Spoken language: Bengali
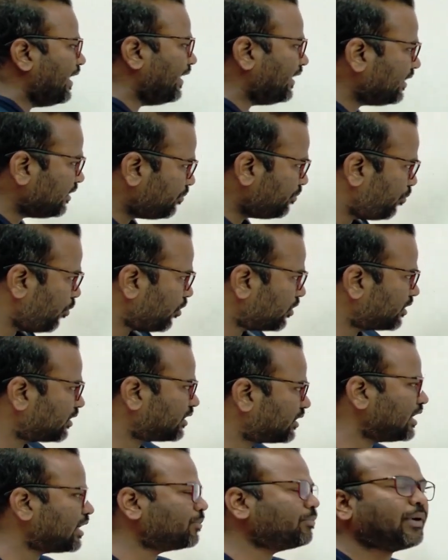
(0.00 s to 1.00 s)
এই
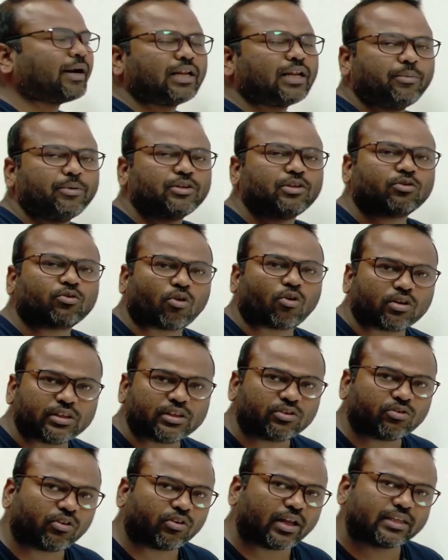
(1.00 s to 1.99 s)
প্রত্যেকবারের ভিতরে কদিন
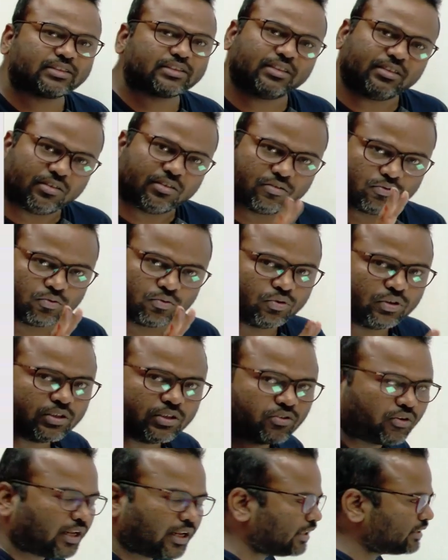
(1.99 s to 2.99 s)
করে আছে দুদিন
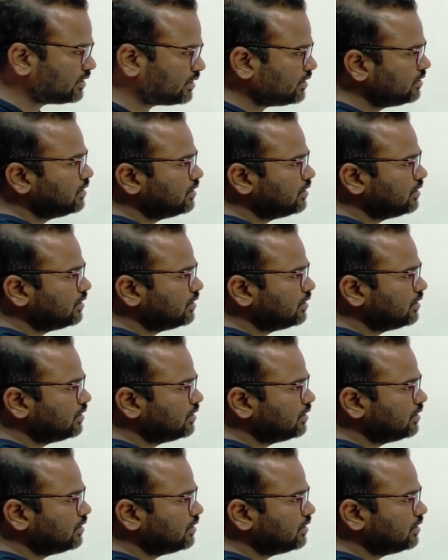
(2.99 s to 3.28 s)
করে আছে